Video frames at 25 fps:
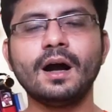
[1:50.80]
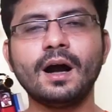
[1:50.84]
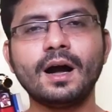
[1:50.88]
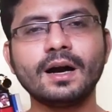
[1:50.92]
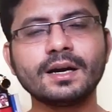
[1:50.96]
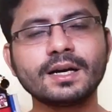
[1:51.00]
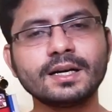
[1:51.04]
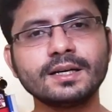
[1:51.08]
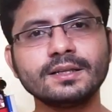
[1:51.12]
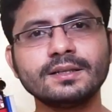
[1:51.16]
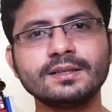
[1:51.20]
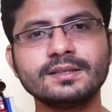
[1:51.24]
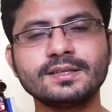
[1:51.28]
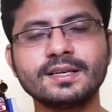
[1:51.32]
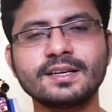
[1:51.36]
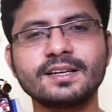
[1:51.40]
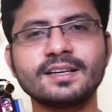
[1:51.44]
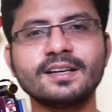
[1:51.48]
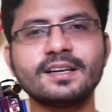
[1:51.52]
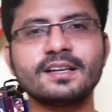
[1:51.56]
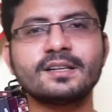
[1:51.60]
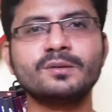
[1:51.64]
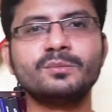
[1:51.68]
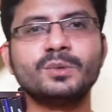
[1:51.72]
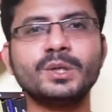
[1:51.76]
ஆனால் இது
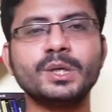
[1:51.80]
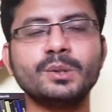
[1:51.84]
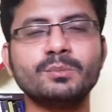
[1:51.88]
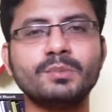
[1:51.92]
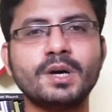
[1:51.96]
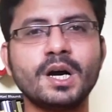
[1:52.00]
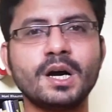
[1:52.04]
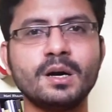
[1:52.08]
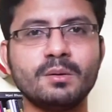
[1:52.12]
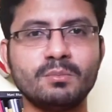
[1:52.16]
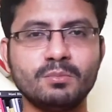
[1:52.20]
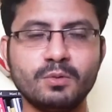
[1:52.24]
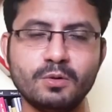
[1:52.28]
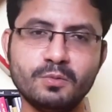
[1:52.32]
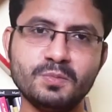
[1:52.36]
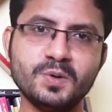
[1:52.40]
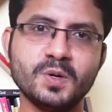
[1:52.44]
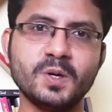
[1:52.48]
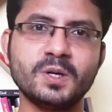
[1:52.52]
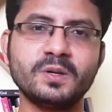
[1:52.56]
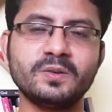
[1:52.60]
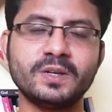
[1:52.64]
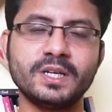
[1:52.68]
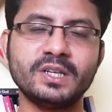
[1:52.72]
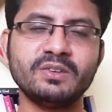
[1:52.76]
சரியாக இருக்க முடியுமா
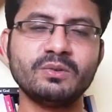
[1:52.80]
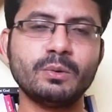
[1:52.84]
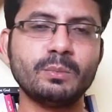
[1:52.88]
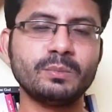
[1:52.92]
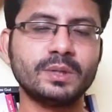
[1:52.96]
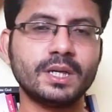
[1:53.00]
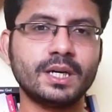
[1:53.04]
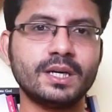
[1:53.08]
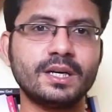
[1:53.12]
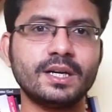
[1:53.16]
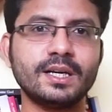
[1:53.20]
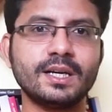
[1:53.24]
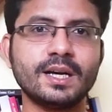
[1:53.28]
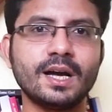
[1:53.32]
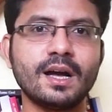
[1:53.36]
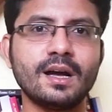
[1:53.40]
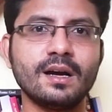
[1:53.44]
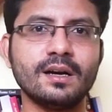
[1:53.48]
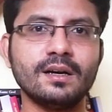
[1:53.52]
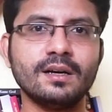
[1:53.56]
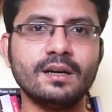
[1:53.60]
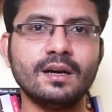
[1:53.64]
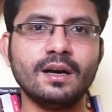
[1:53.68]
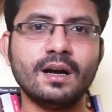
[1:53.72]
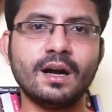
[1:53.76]
பூமியோட வடிவம் தட்டையா
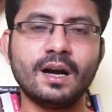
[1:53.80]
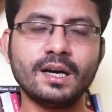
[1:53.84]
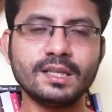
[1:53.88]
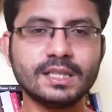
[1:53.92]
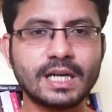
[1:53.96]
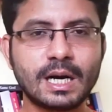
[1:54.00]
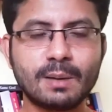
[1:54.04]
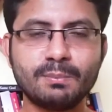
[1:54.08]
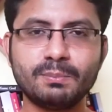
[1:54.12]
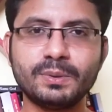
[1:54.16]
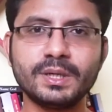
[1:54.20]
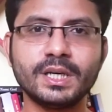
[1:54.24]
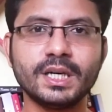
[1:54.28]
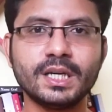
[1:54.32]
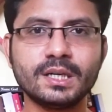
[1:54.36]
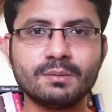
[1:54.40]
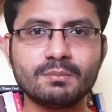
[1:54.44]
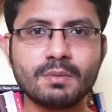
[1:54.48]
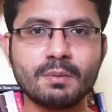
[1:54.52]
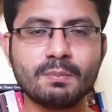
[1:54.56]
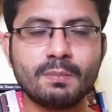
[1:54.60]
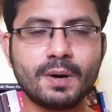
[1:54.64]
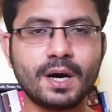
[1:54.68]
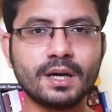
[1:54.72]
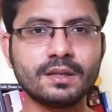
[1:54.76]
அதை அப்படியே
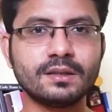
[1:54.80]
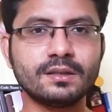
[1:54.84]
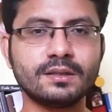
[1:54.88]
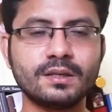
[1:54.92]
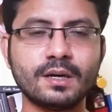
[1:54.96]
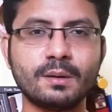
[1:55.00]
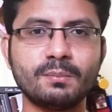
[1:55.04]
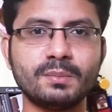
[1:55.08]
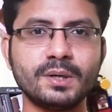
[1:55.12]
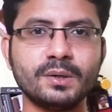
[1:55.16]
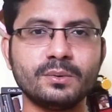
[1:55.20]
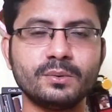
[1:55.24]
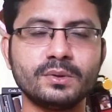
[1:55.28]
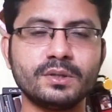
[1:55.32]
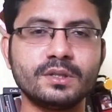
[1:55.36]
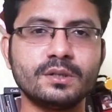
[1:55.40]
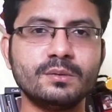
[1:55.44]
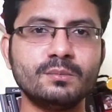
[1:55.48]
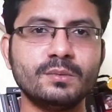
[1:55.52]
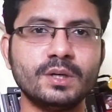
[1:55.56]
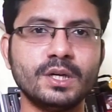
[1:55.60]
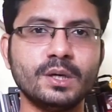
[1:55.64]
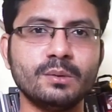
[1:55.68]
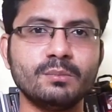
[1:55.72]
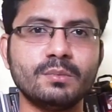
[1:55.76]
நம்ம பார்த்துட்டு அப்படியே
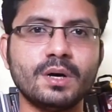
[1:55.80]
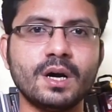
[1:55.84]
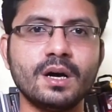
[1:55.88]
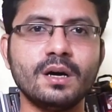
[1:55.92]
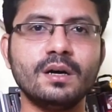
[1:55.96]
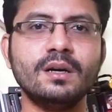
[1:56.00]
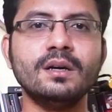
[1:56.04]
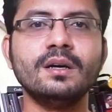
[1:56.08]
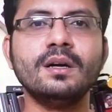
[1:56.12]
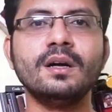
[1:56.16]
ஒத்துக்க முடியுமா